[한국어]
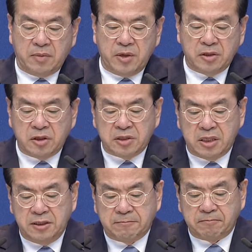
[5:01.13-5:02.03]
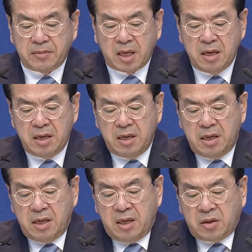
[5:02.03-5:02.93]
하면 첫째는
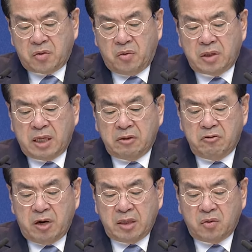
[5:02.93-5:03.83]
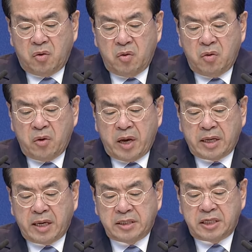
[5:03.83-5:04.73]
교단과
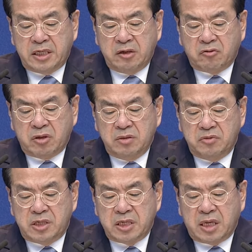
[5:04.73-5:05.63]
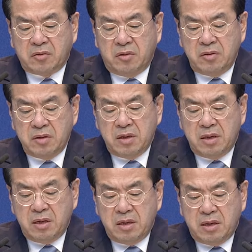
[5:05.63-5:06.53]
노회의 치리권을 무시하고
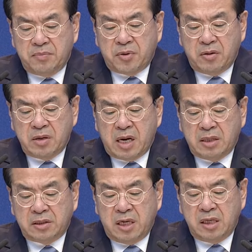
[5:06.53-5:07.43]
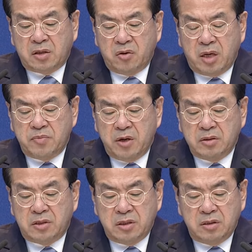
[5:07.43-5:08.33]
평강제일교회의
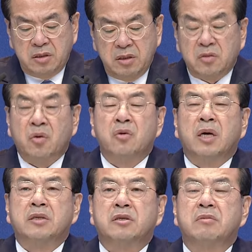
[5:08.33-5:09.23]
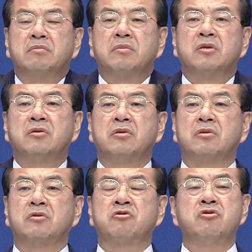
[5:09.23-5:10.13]
명칭을 도용한 점.
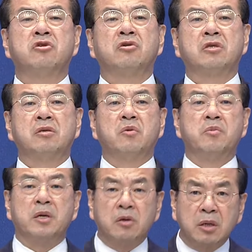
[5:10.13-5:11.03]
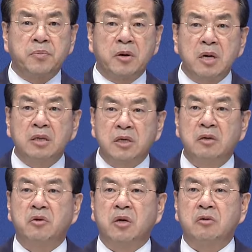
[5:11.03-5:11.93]
그 순서지를 보면 거기
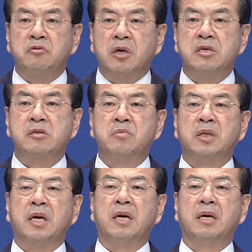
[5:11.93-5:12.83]
평강제일교회라고 되어 있습니다.